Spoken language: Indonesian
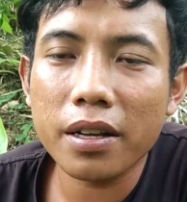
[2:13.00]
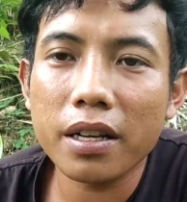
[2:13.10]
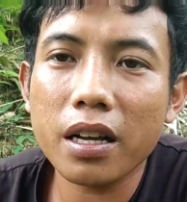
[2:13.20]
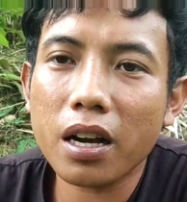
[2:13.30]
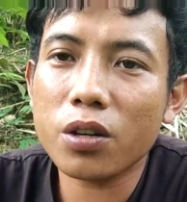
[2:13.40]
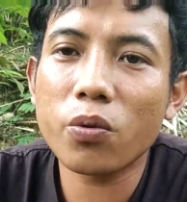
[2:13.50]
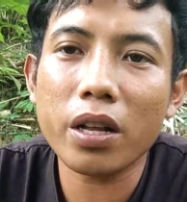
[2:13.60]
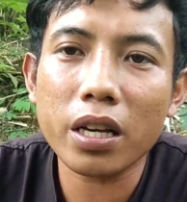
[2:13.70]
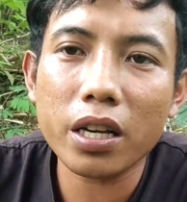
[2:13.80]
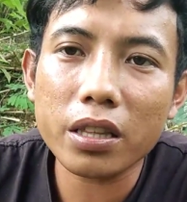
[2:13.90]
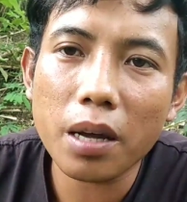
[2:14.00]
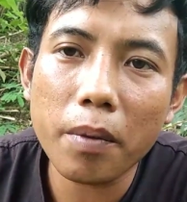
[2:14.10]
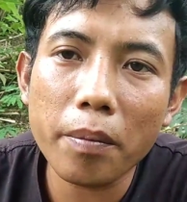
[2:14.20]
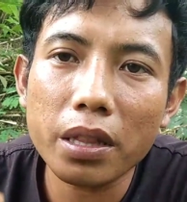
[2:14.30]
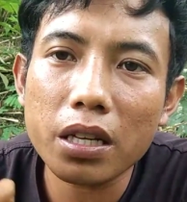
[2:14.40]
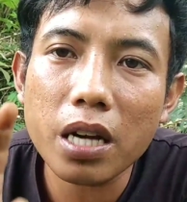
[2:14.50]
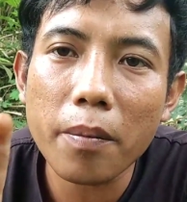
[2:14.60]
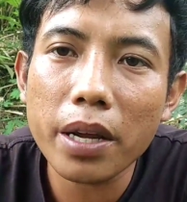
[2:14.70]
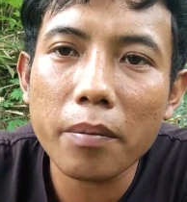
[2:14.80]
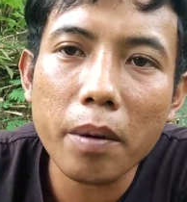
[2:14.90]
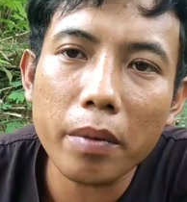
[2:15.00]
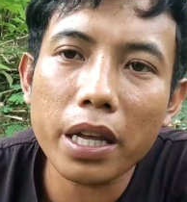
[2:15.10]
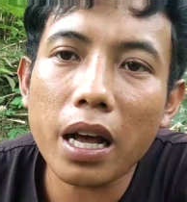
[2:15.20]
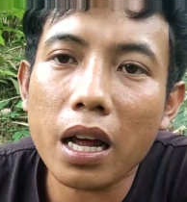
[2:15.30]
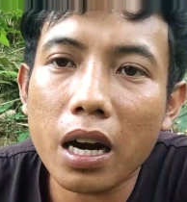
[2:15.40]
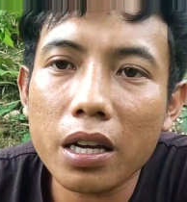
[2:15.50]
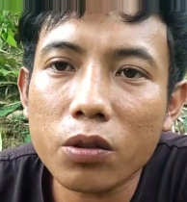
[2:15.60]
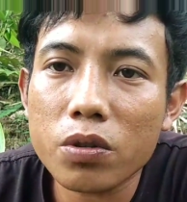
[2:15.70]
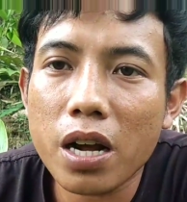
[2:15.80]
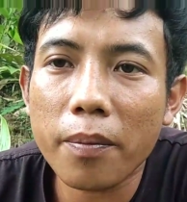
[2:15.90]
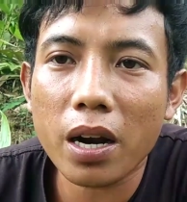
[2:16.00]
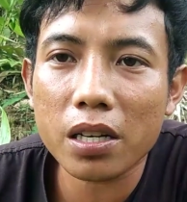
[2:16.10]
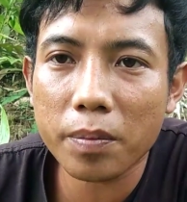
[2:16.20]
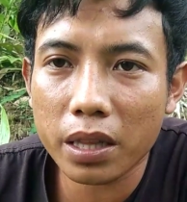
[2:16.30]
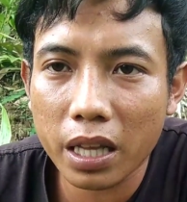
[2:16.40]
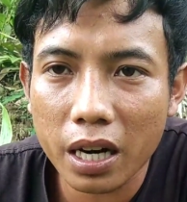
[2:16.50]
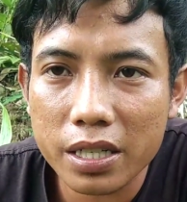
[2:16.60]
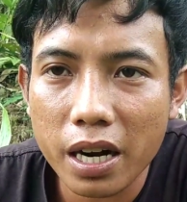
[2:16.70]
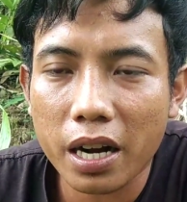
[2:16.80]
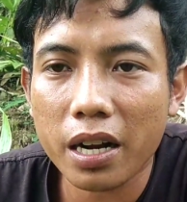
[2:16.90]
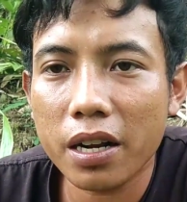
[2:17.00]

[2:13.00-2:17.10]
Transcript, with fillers: yang keduanya kita meminta sama yang memelihara itu sang Banaspati Raja.